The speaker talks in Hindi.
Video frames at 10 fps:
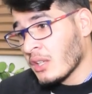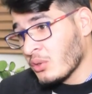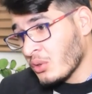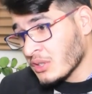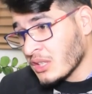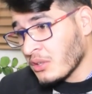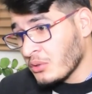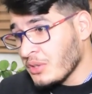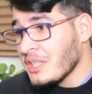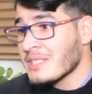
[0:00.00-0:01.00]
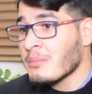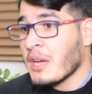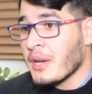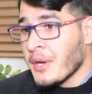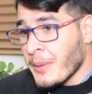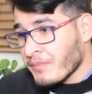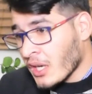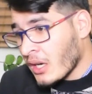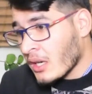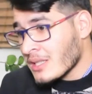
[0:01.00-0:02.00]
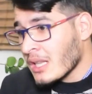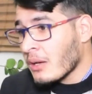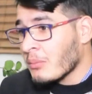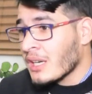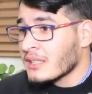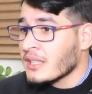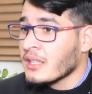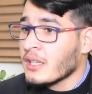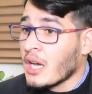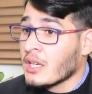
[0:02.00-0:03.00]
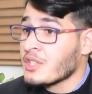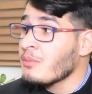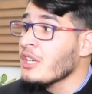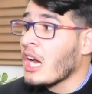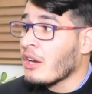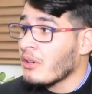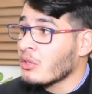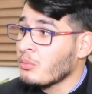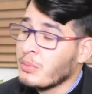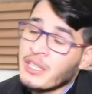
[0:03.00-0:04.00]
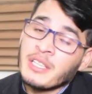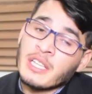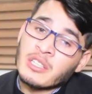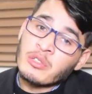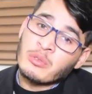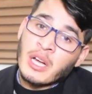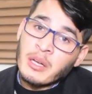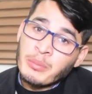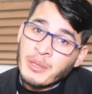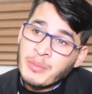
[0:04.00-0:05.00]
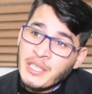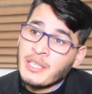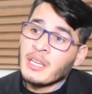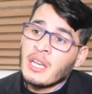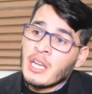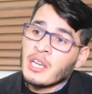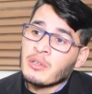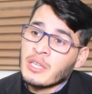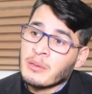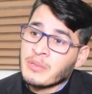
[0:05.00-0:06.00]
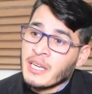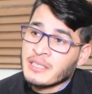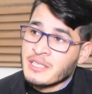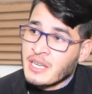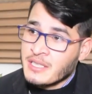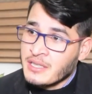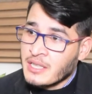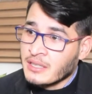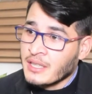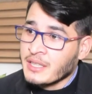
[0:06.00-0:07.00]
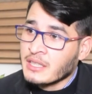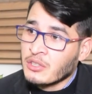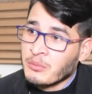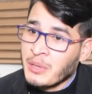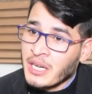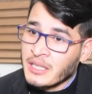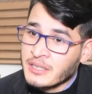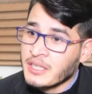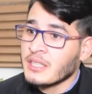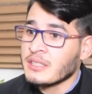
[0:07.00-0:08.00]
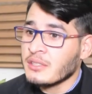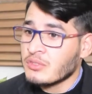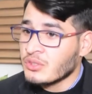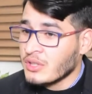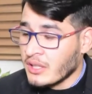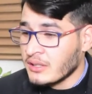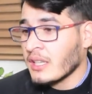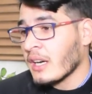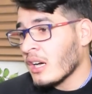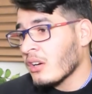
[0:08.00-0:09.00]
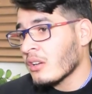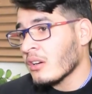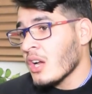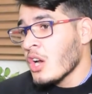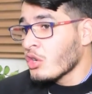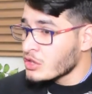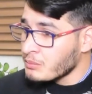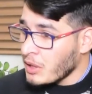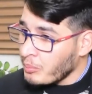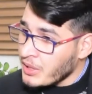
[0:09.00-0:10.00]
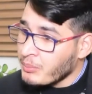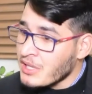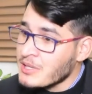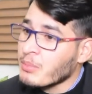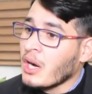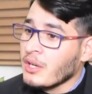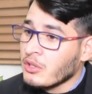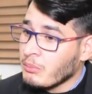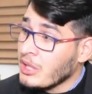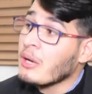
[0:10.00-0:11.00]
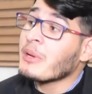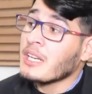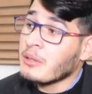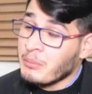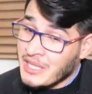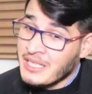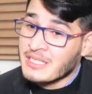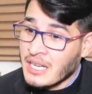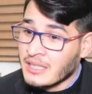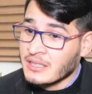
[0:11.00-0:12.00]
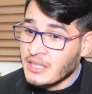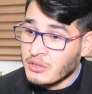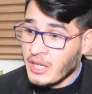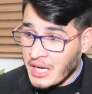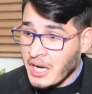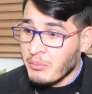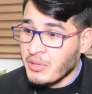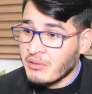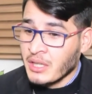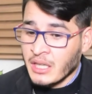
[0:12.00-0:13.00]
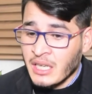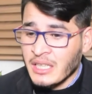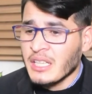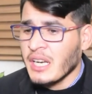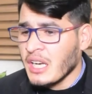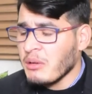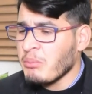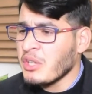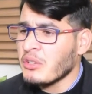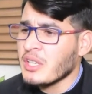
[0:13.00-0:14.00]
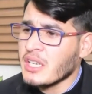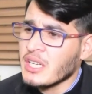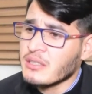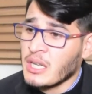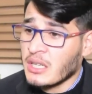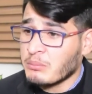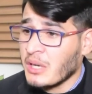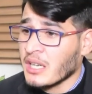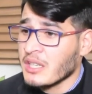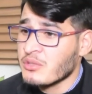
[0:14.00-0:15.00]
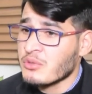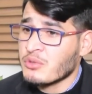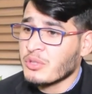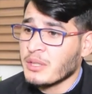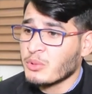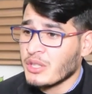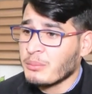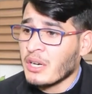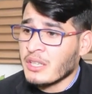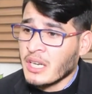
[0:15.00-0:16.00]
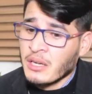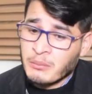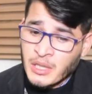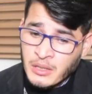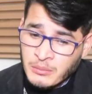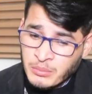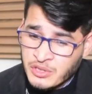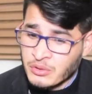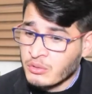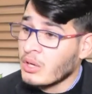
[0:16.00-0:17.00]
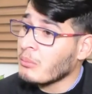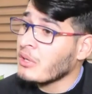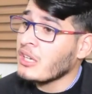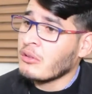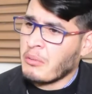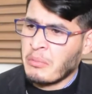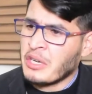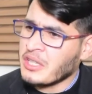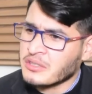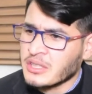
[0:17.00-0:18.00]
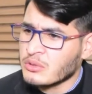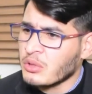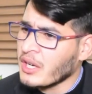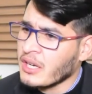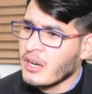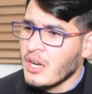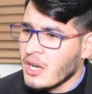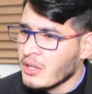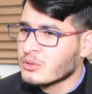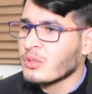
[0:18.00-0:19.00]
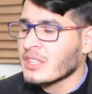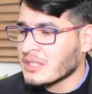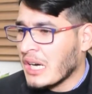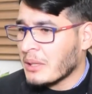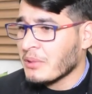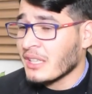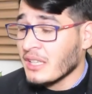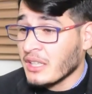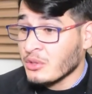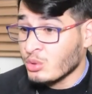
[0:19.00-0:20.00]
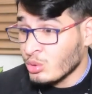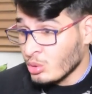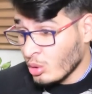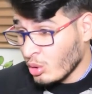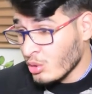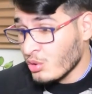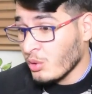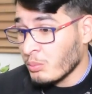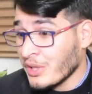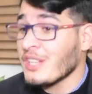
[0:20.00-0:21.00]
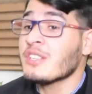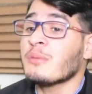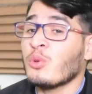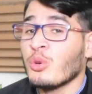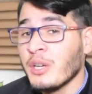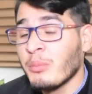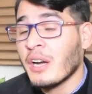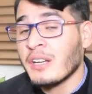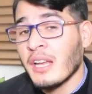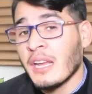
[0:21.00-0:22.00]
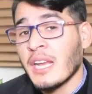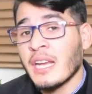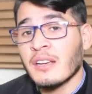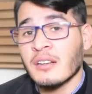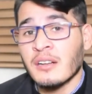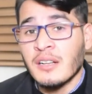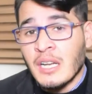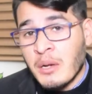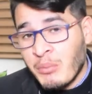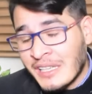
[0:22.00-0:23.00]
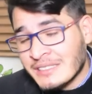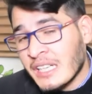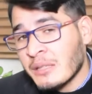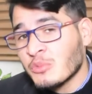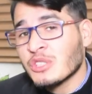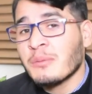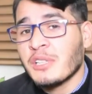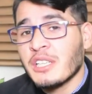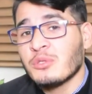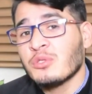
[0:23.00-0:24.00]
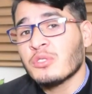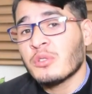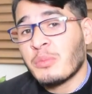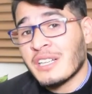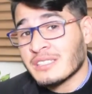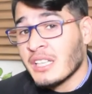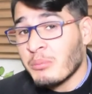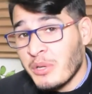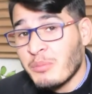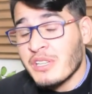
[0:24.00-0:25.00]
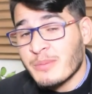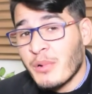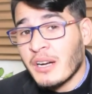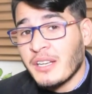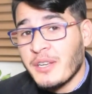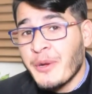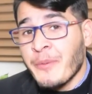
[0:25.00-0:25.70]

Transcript: 2019 में इस्लामाबाद की कश्मीर हाईवे को बंद किया था और वहाँ पे भी इन्होंने अपना एहतजाजी धरना किया था और बारह तेरह दिन वो धरना रहा और उसमें पीपल्स पार्टी और पी भी साथ थी और ए वगैरह लेकिन ए और ये बाकी जो छोटी मोटी पार्टियाँ पश्तनख्वा मिली हुआ पार्टी इसके तो खैर उसको एक साइड पे कर लेकिन दो जो बड़ी जमहूरी पार्टियाँ हैं एक पाकिस्तान मुस्लिम लीग नून और पाकिस्तान पीपल्स पार्टी